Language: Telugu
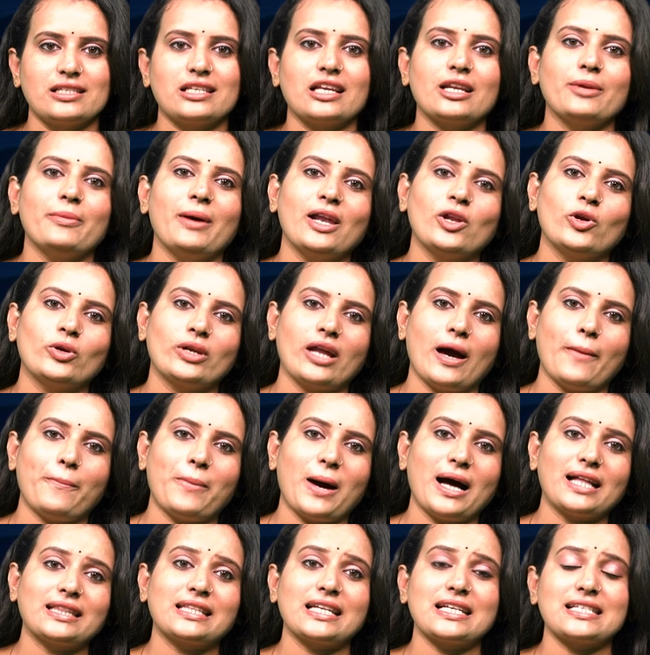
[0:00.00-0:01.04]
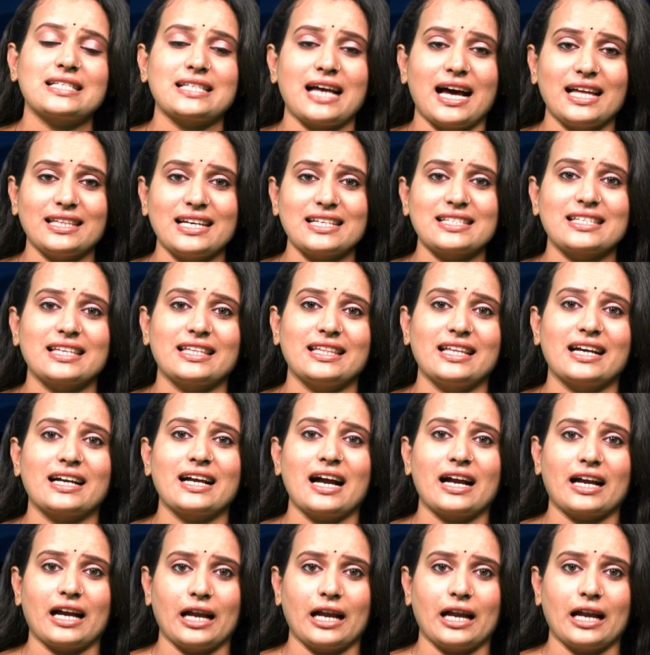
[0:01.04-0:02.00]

సినిమాలో నా పాత్ర సాదాసీదాగా